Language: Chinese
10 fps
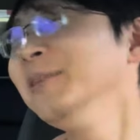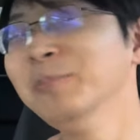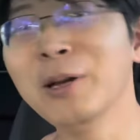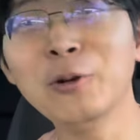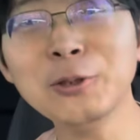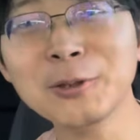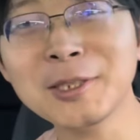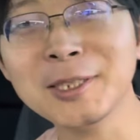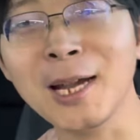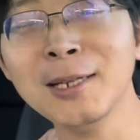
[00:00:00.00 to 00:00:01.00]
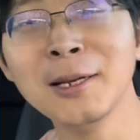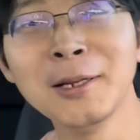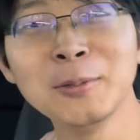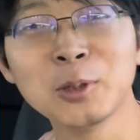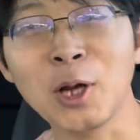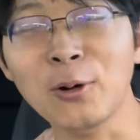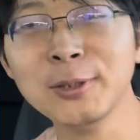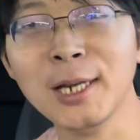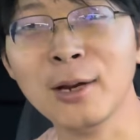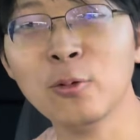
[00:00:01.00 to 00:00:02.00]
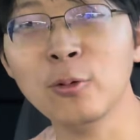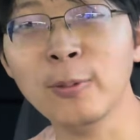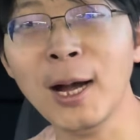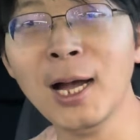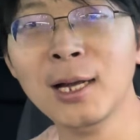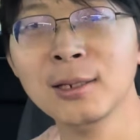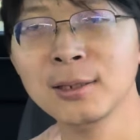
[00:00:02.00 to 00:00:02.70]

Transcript: 美国就制裁朝鲜、古巴。